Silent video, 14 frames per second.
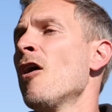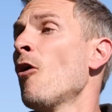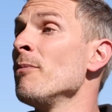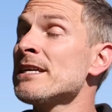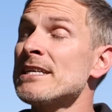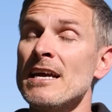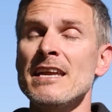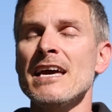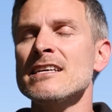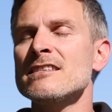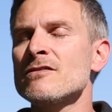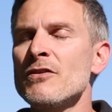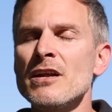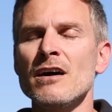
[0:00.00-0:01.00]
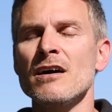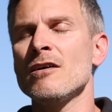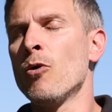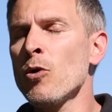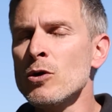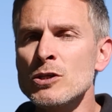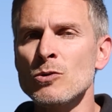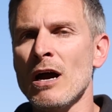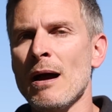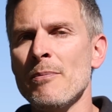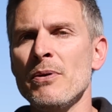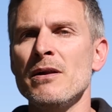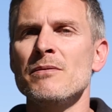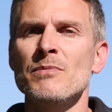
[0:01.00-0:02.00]
um mich dann erst wieder
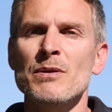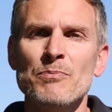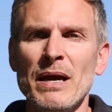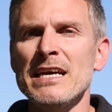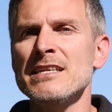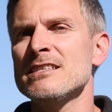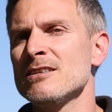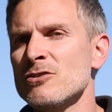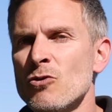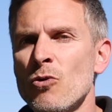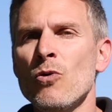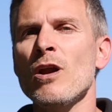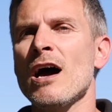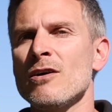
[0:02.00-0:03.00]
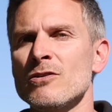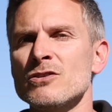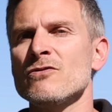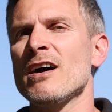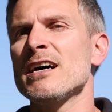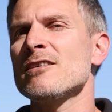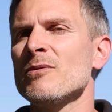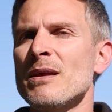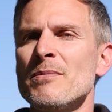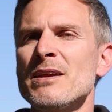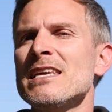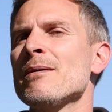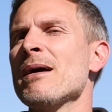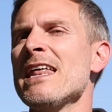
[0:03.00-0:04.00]
hochzurappeln mit Brezeln, Cola und so weiter und
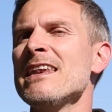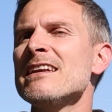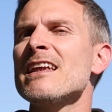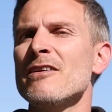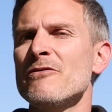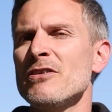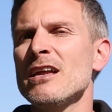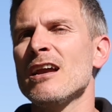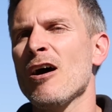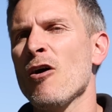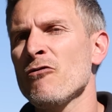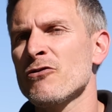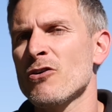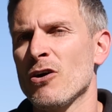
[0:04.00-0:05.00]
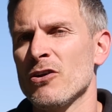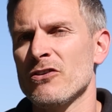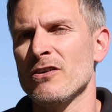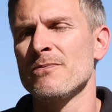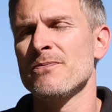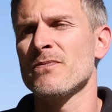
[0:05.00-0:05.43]
damit ich am Ende dann wieder laufen konnte.